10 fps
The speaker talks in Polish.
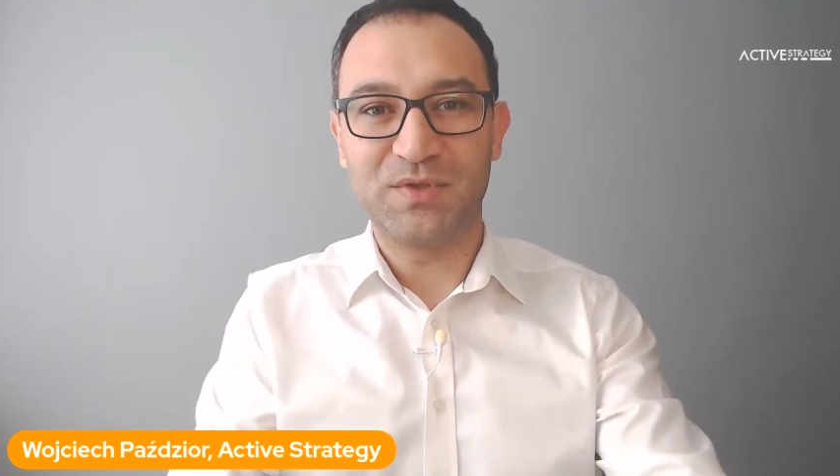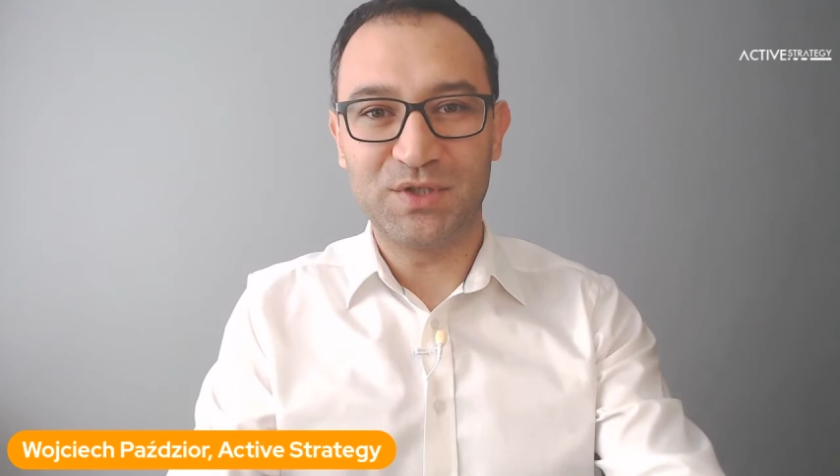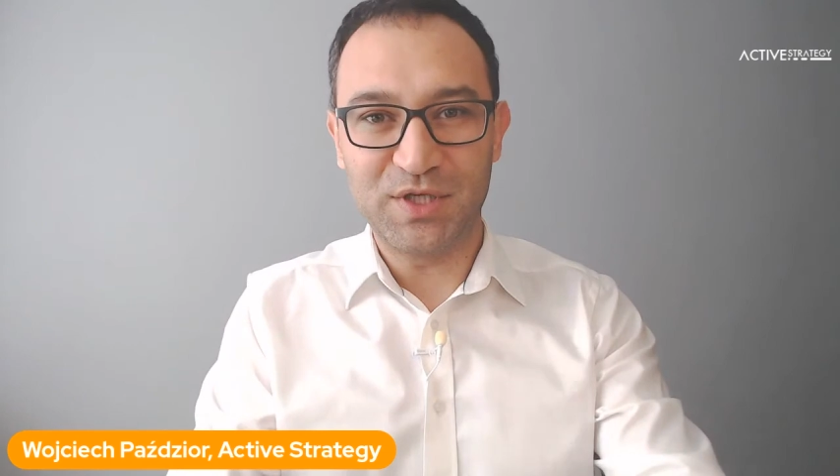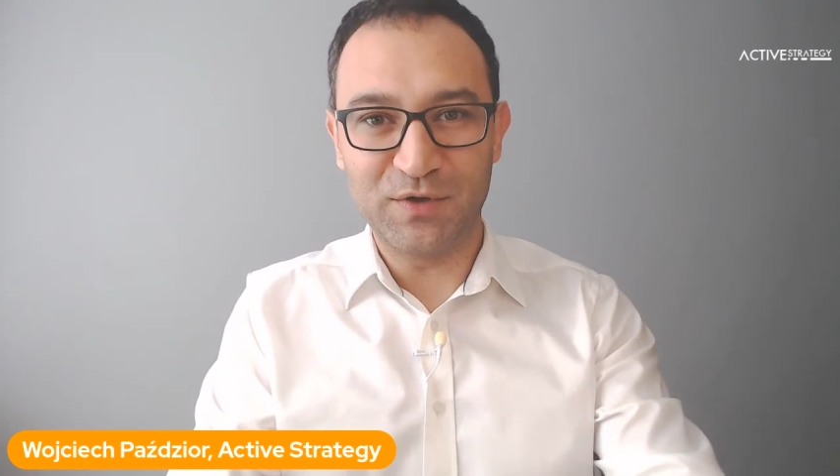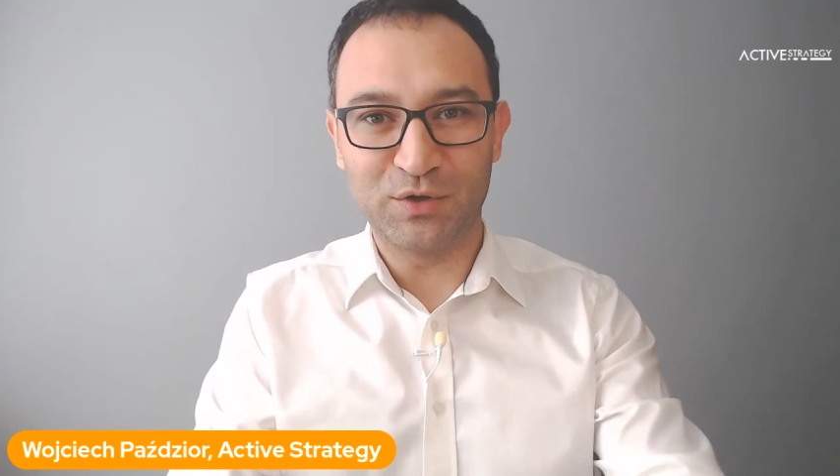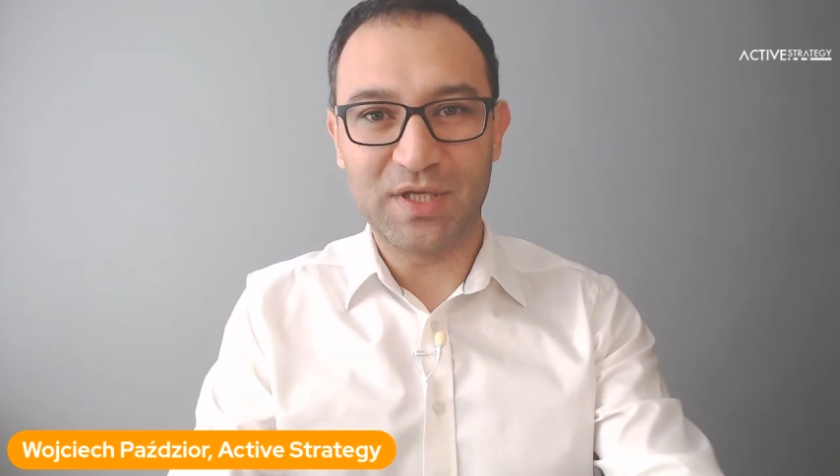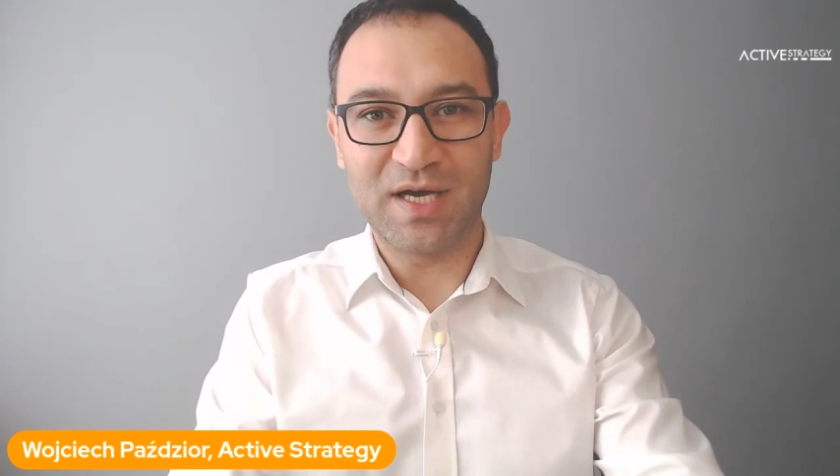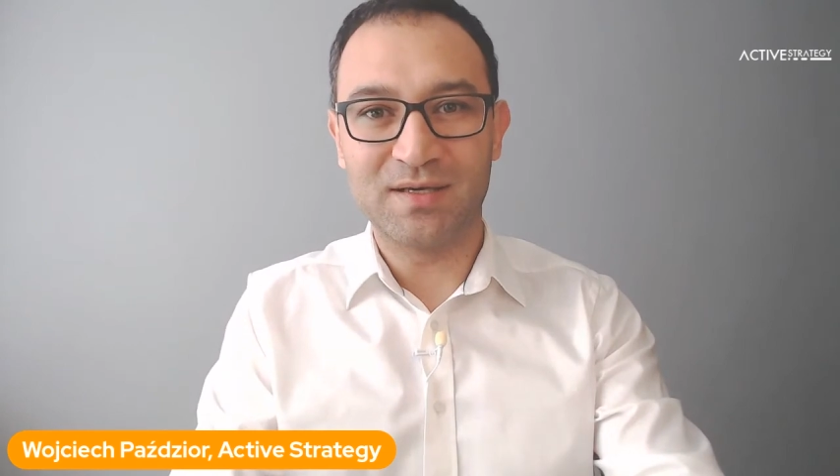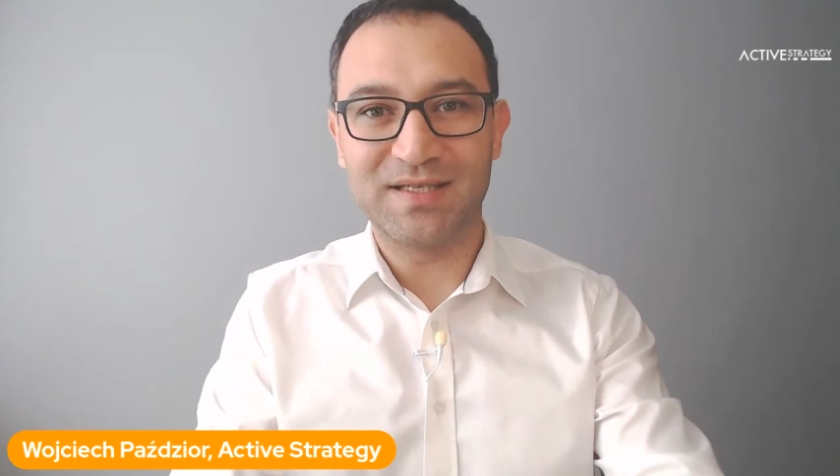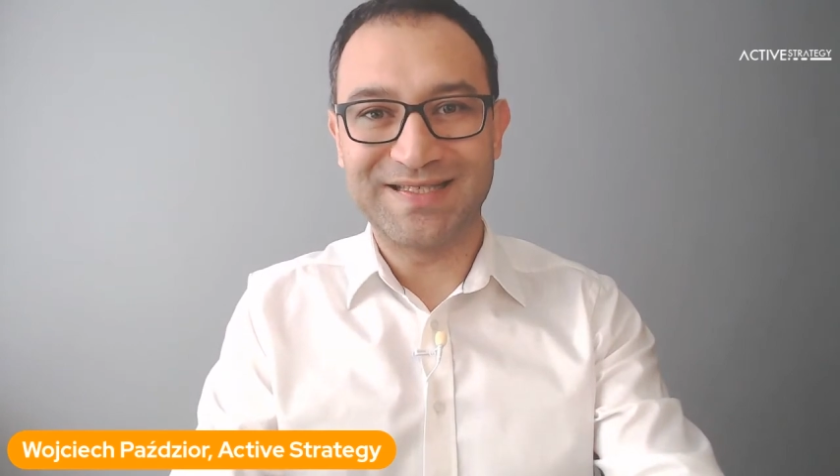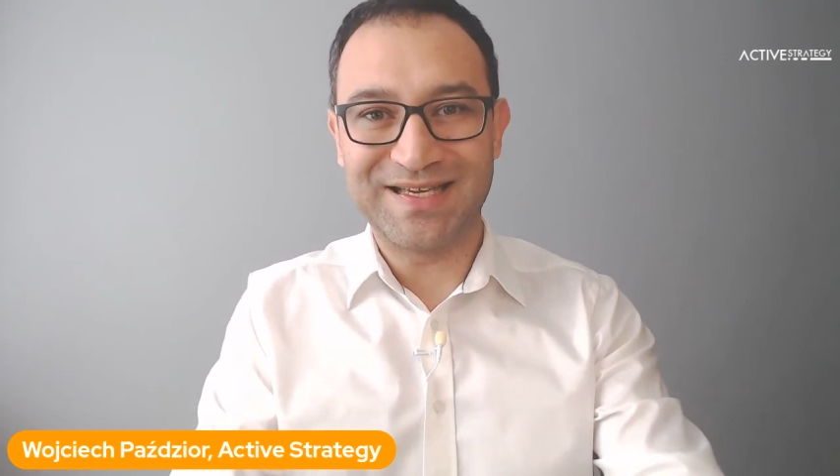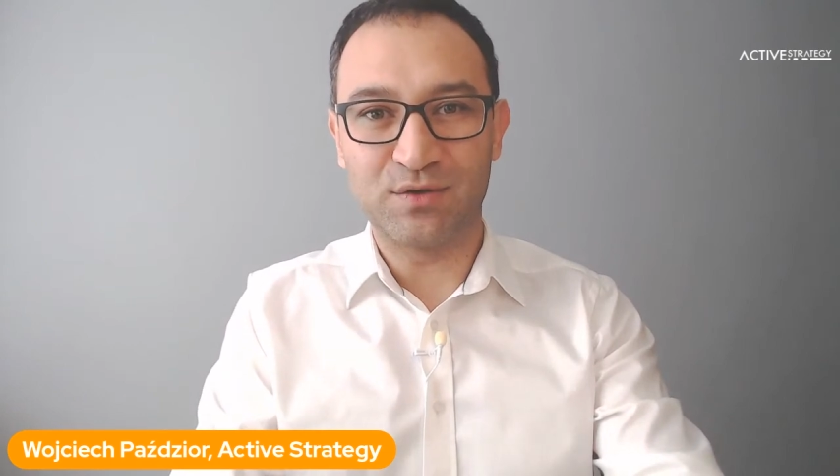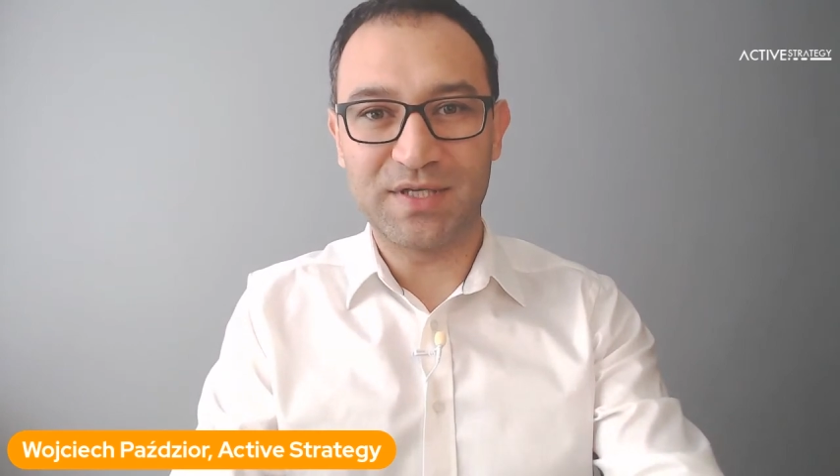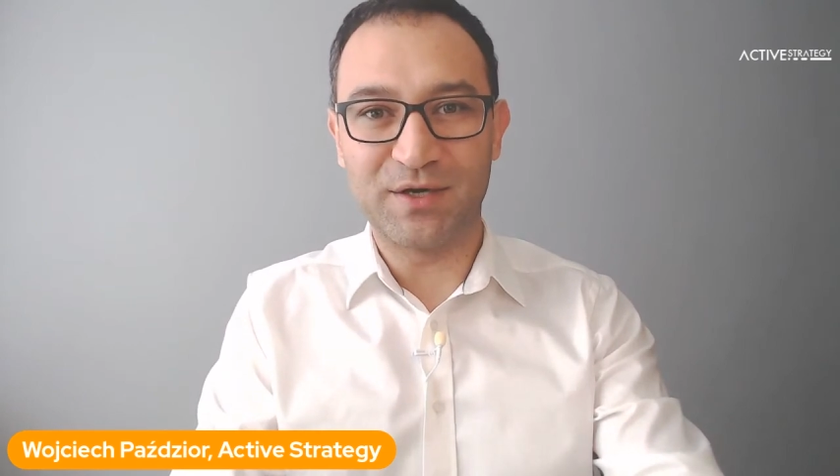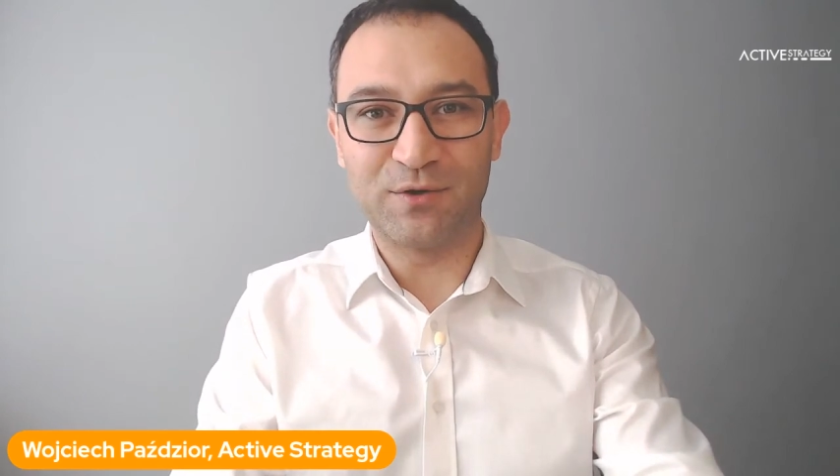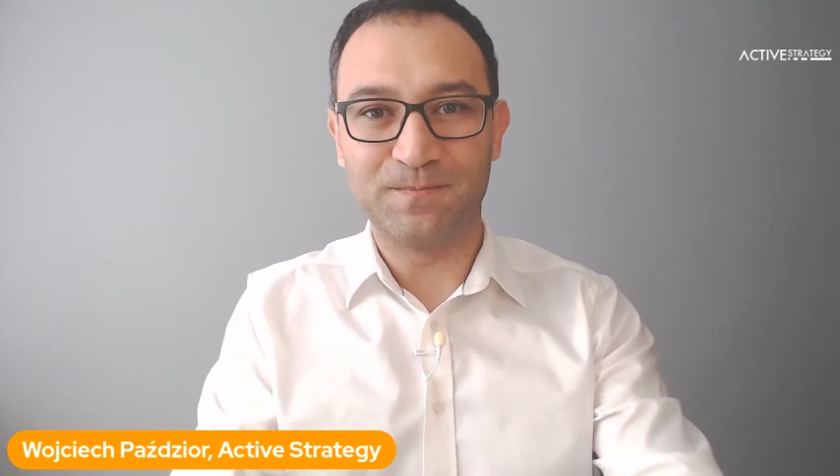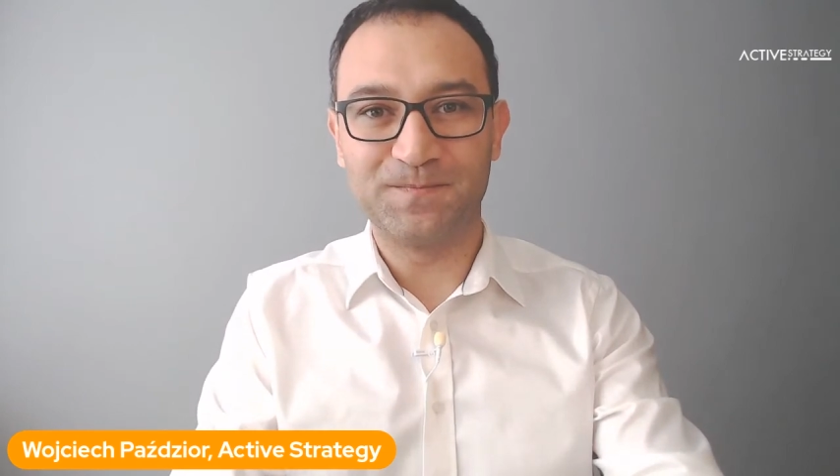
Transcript: 9.00.